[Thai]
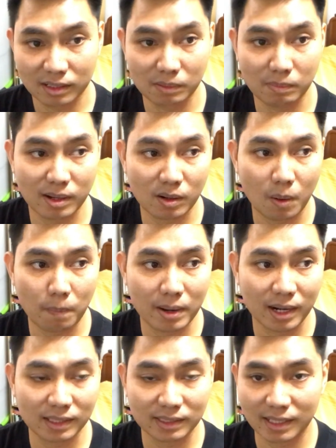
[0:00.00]
หรือไม่ก็
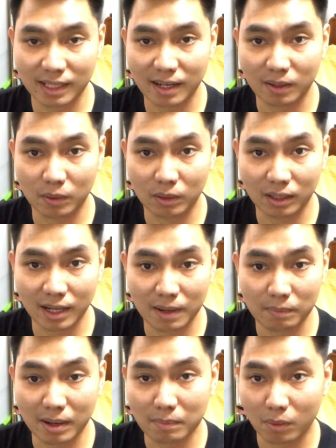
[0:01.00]
เป็นลักษณะของกา
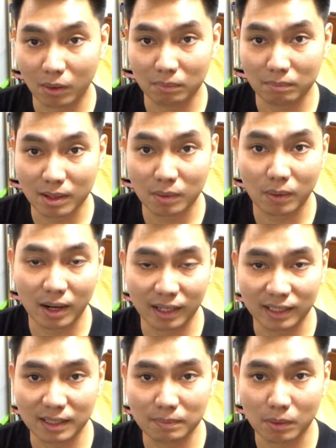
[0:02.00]
รพักผ่อนมากกว่า
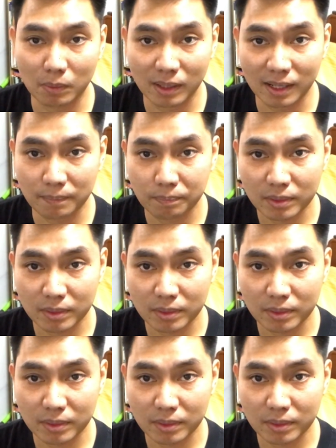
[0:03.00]
นะครับ เพราะว่า